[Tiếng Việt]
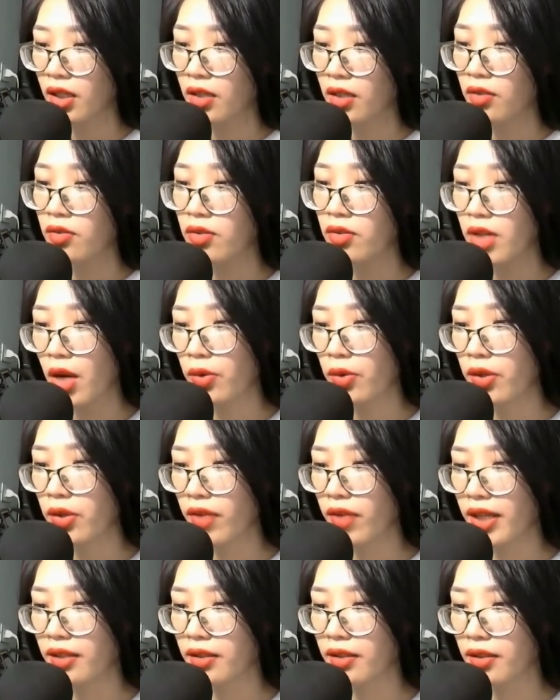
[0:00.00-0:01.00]
Nếu như
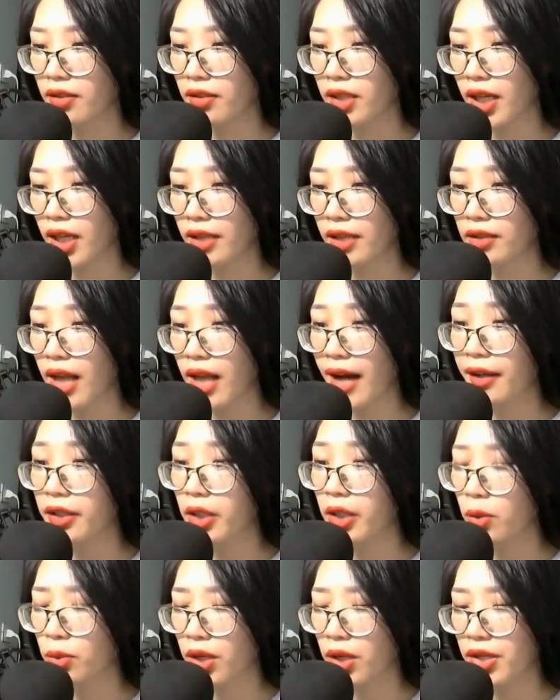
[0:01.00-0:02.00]
vậy thì ta
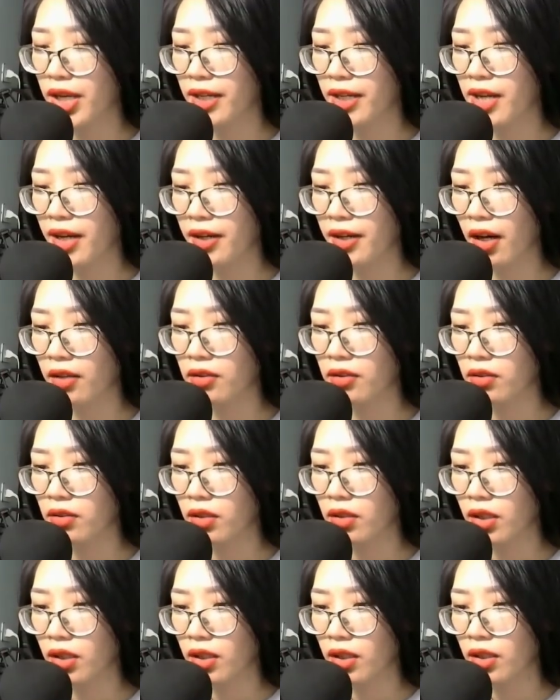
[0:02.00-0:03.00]
không có gì để nói.
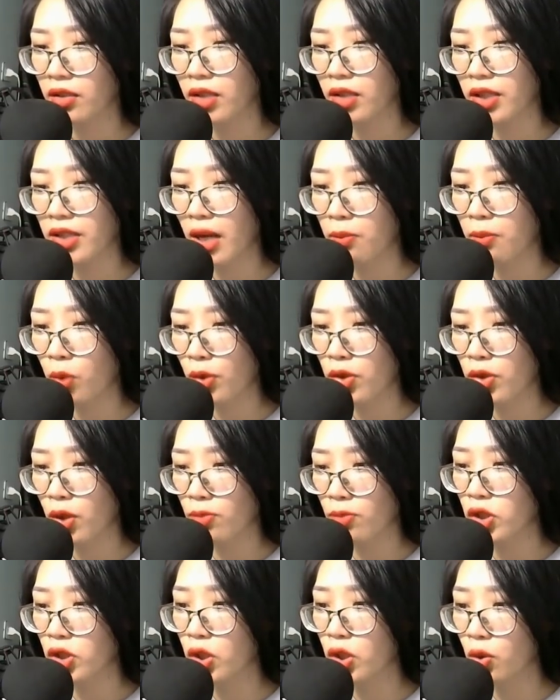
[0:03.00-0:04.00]
Người nếu muốn
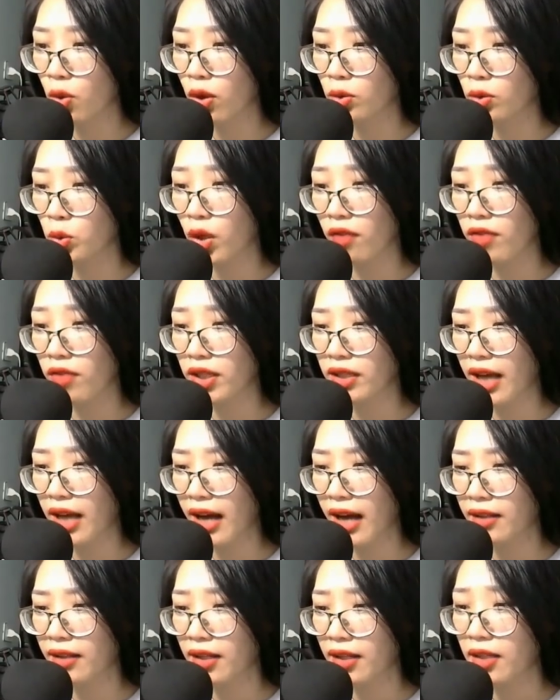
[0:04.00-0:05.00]
dùng sư hồn thuật với
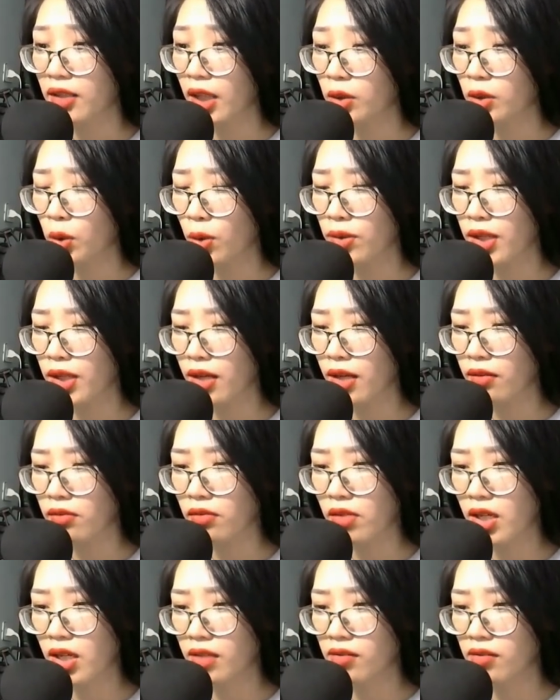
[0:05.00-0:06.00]
ta thì tốt nhất
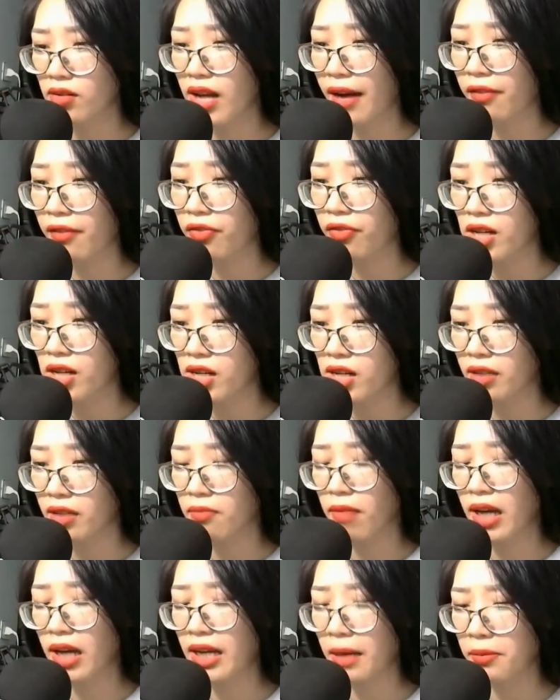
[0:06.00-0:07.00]
đừng lãng phí lực
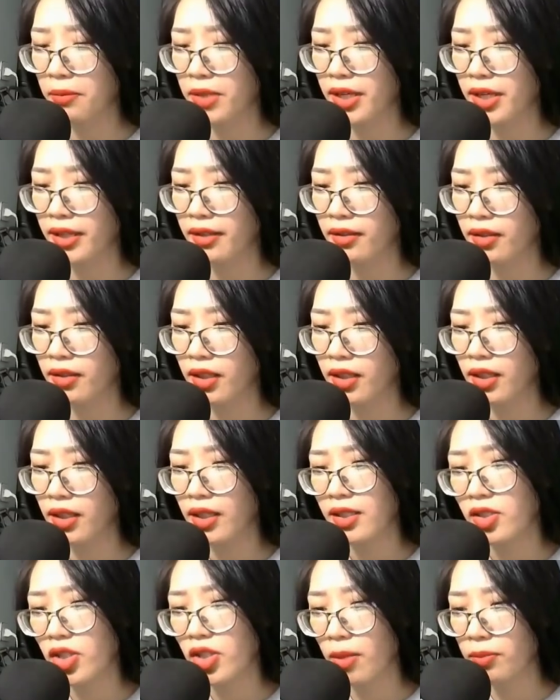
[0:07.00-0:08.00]
mà làm gì.
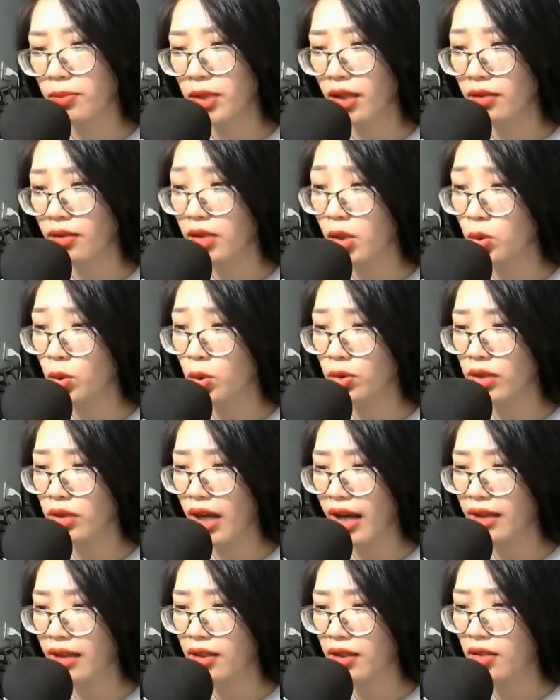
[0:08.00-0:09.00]
Trong thần thức của
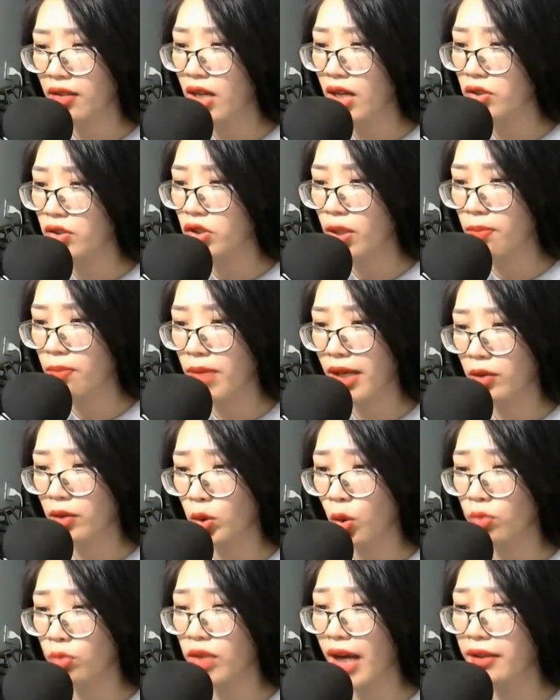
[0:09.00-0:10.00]
ta đã sớm bị
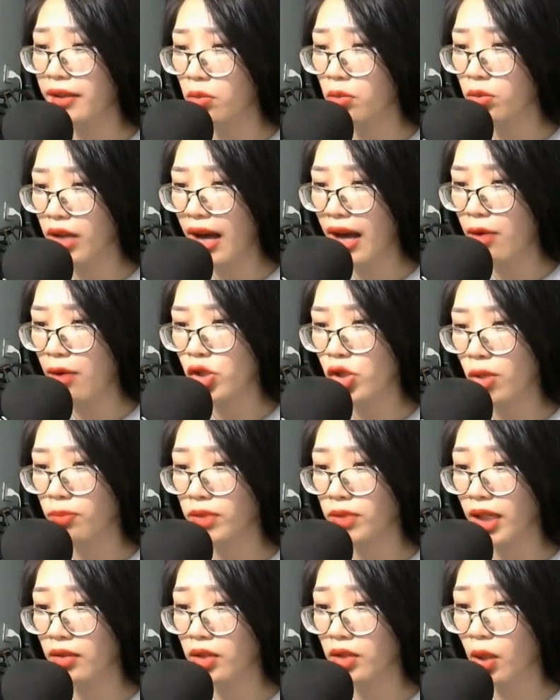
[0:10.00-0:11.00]
tồn tại cấp cao trong
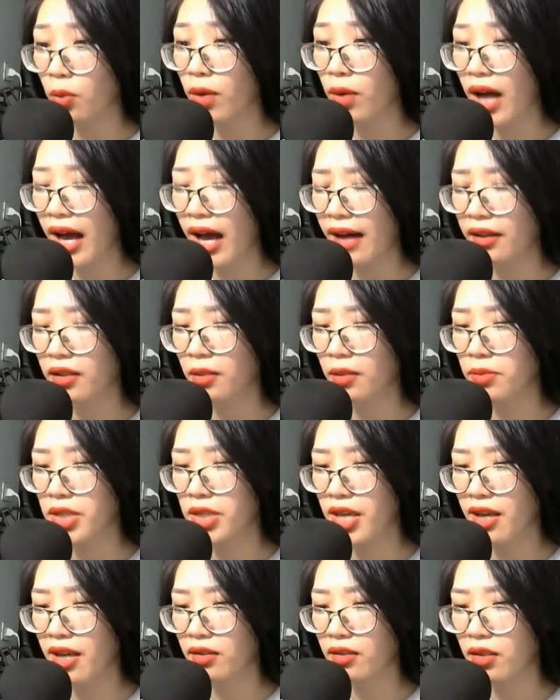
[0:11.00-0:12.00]
thánh tộc hạ cấm chế.